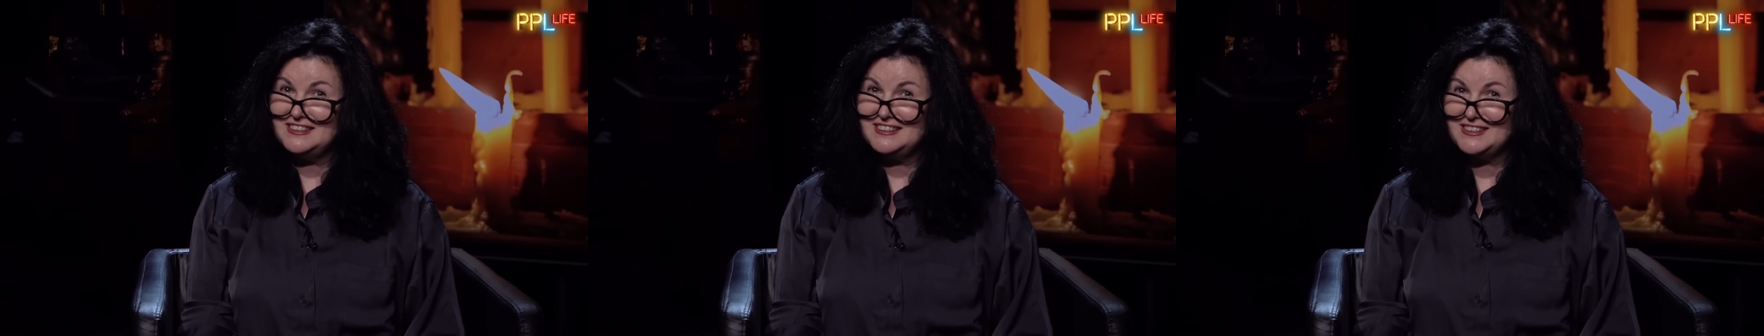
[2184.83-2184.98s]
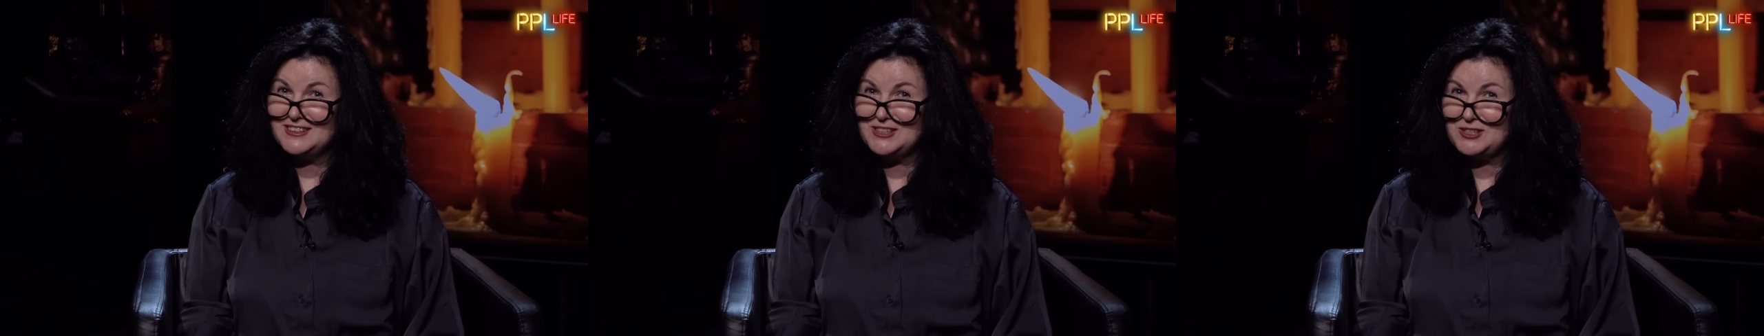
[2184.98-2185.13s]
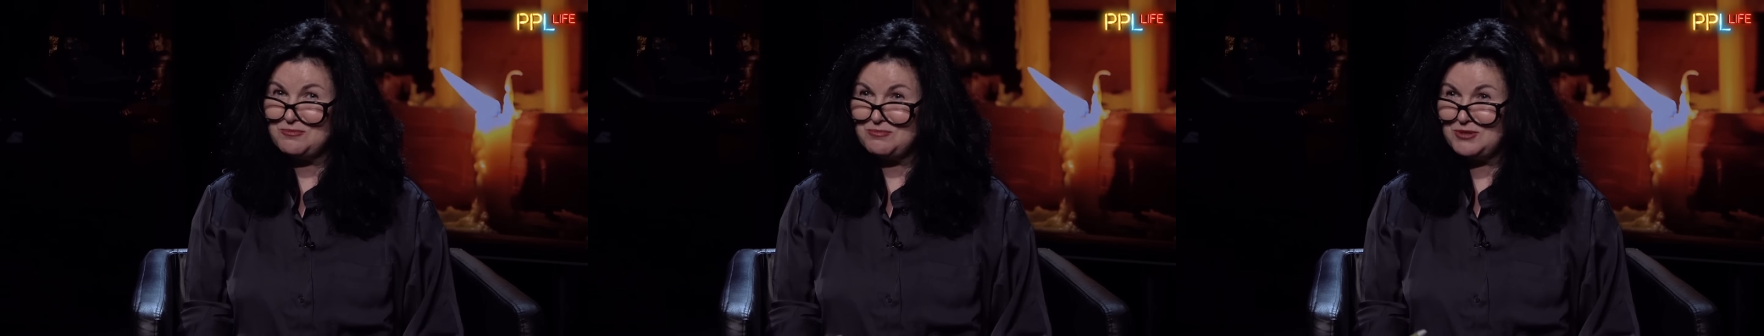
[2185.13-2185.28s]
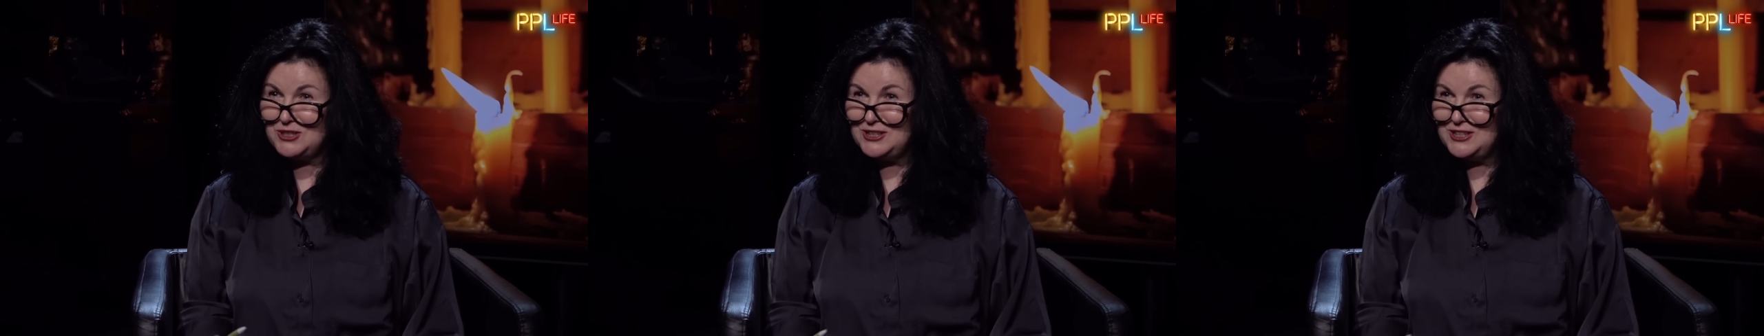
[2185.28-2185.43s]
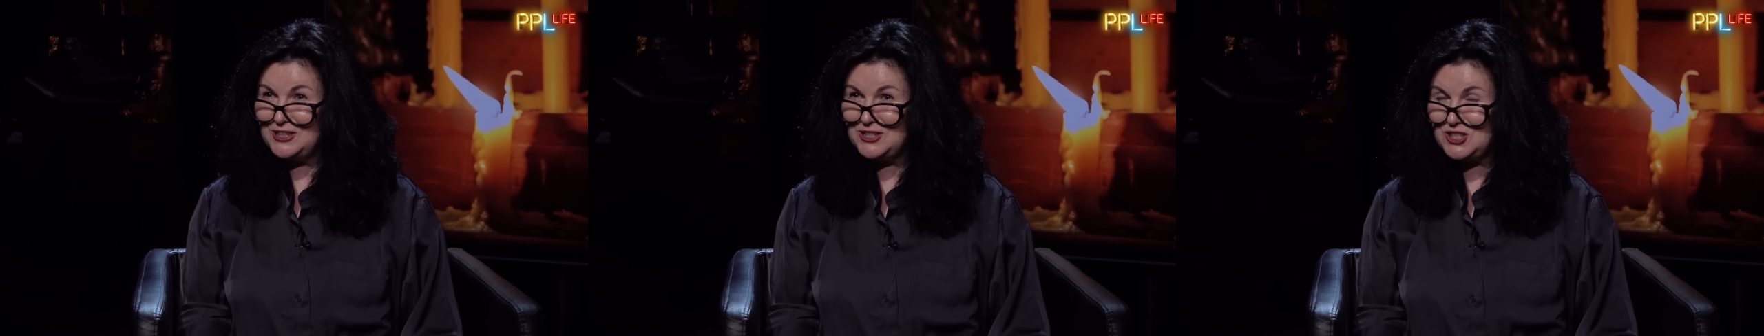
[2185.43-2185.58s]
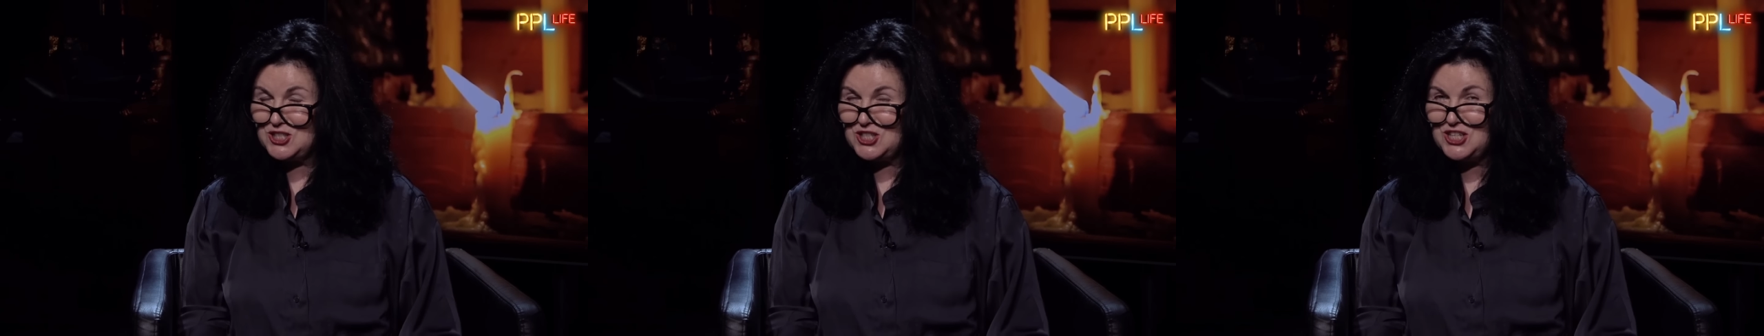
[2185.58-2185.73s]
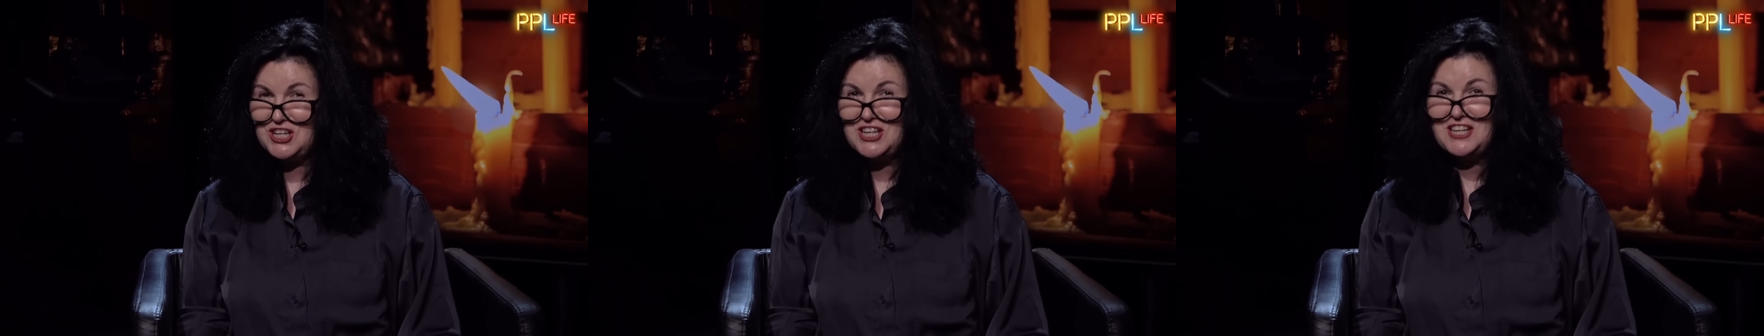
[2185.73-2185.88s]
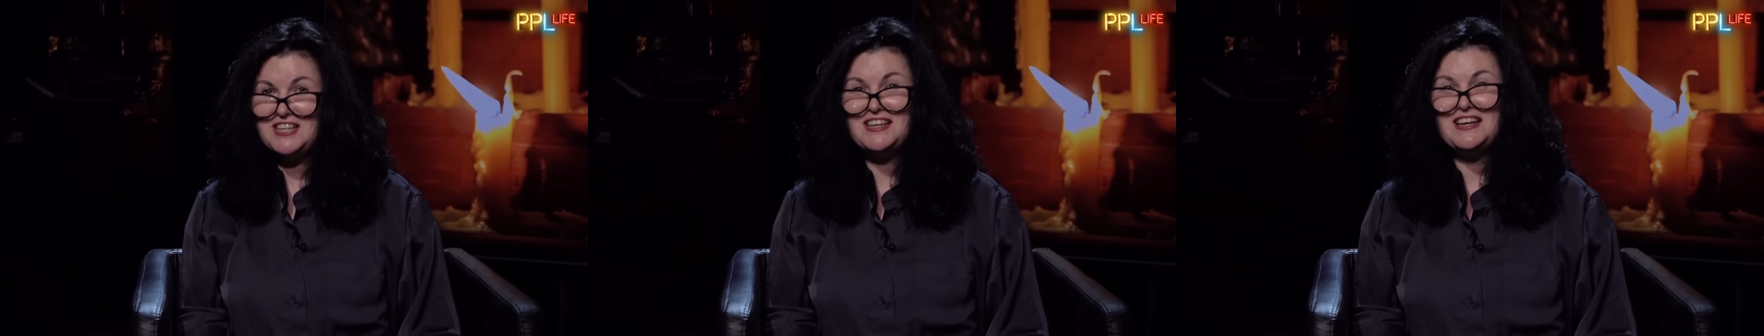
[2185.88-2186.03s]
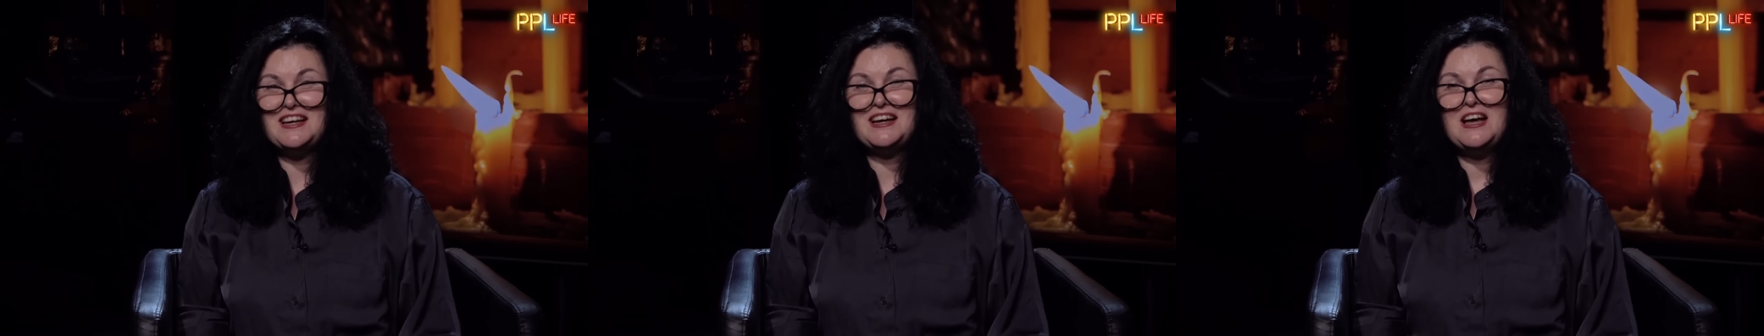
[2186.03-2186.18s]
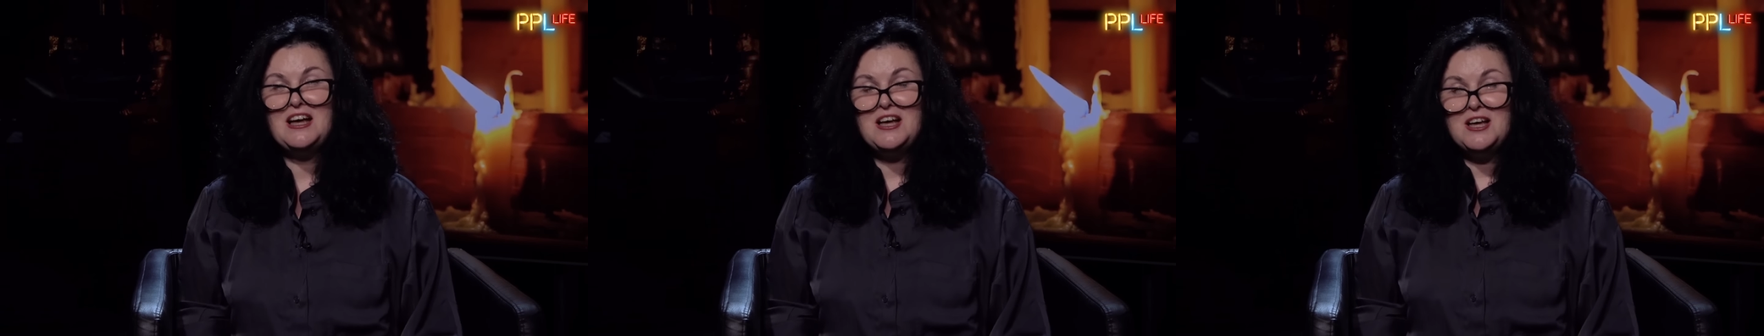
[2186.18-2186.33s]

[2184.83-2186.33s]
делать предложения,